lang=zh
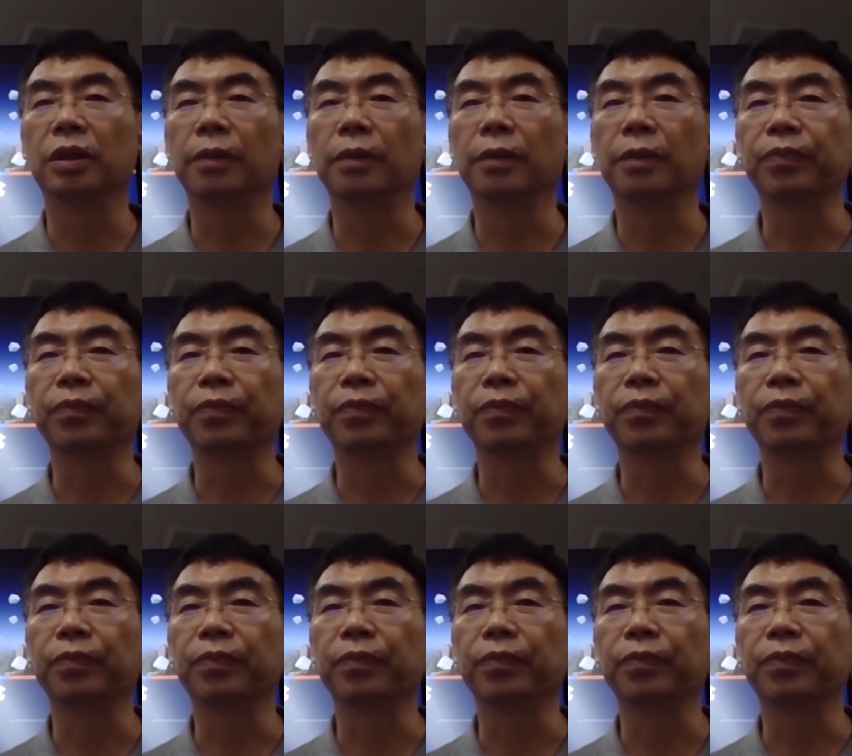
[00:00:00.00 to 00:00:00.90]
啊浦
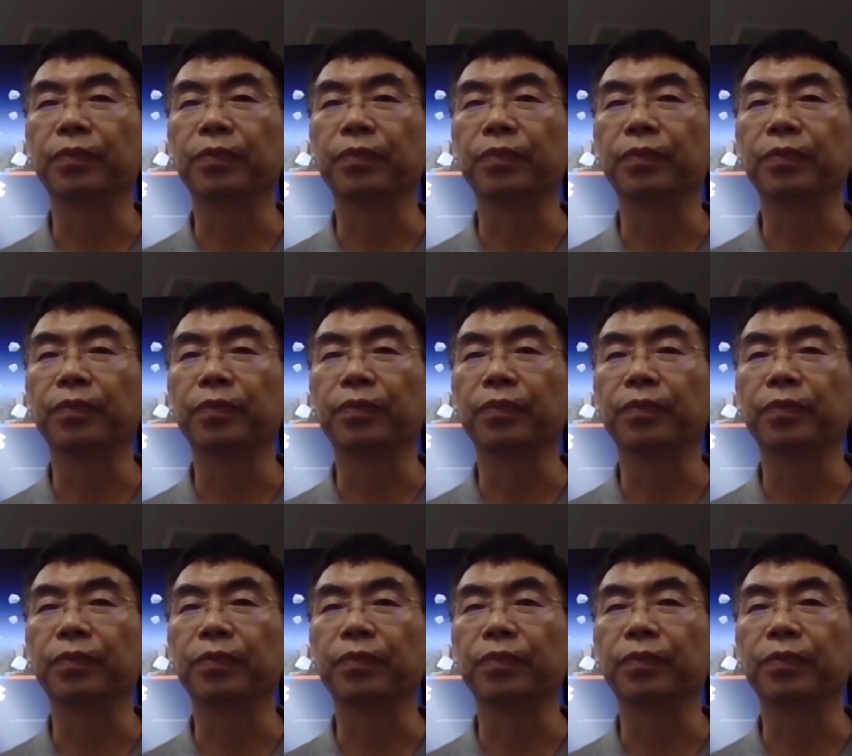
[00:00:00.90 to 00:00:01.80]
东浦东 trans
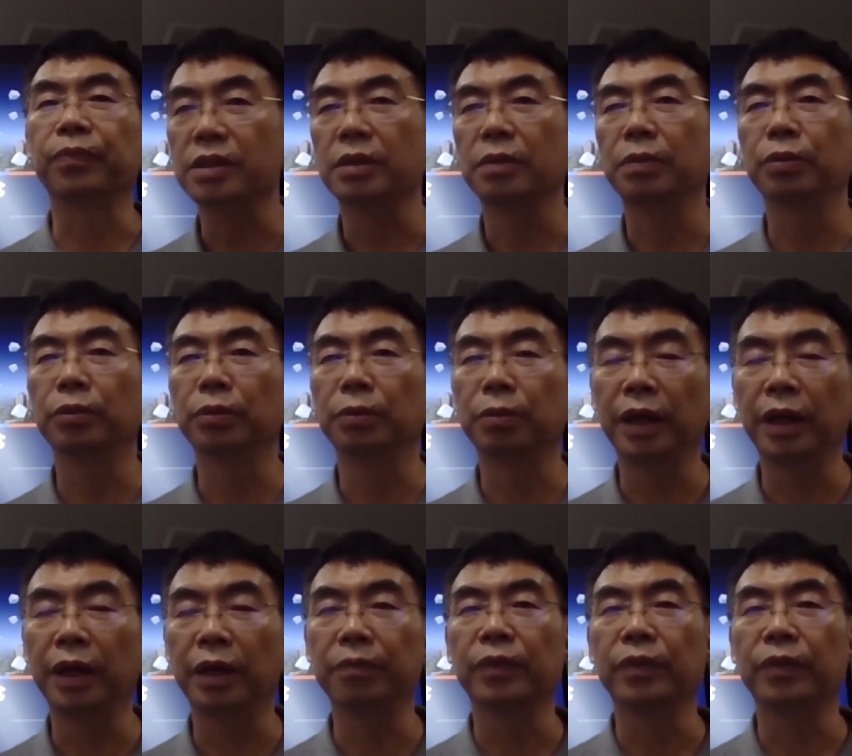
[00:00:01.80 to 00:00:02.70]
浦东 prime 啊
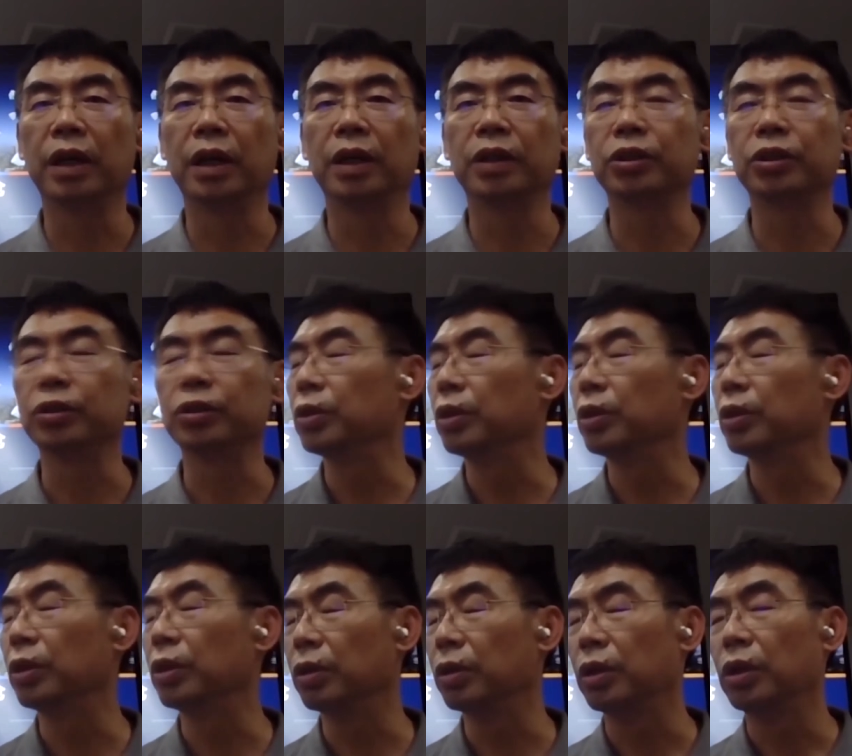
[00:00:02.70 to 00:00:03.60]
是做
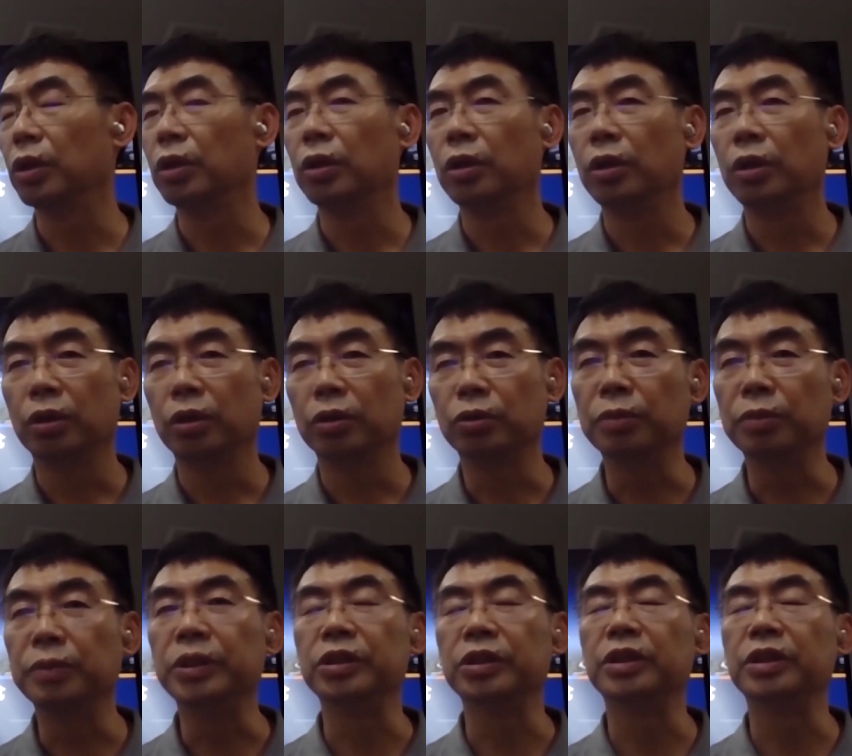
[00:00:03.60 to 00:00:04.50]
中美之间
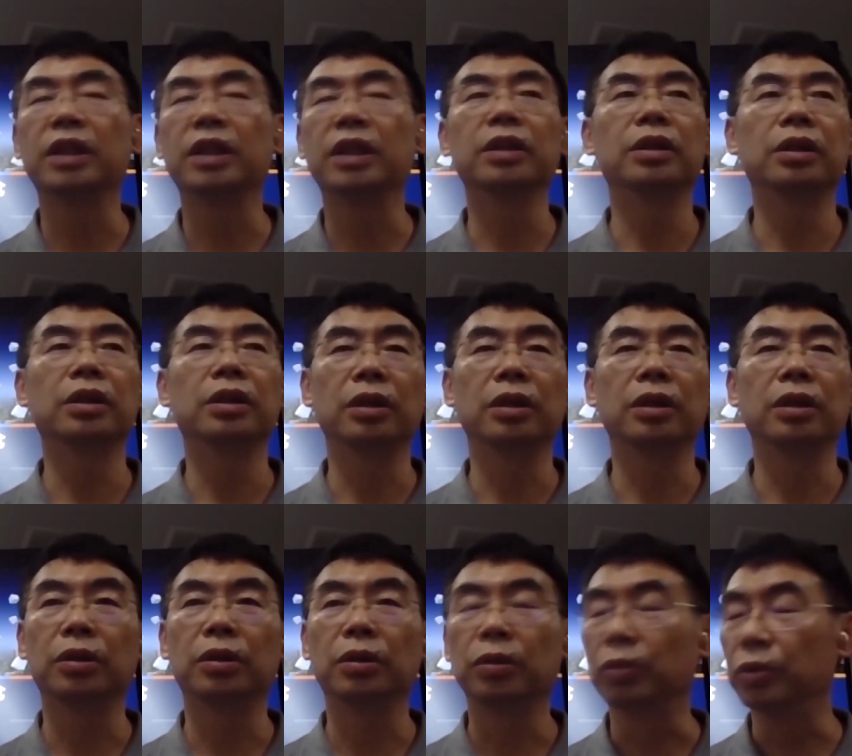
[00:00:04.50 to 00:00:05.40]
的国
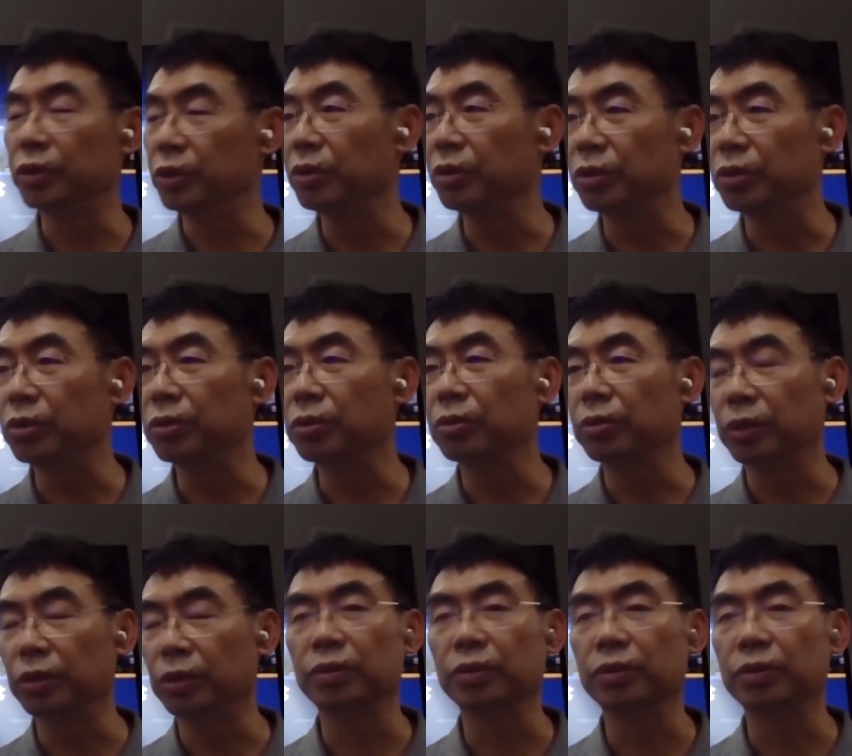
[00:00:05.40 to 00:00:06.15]
际运输为主的。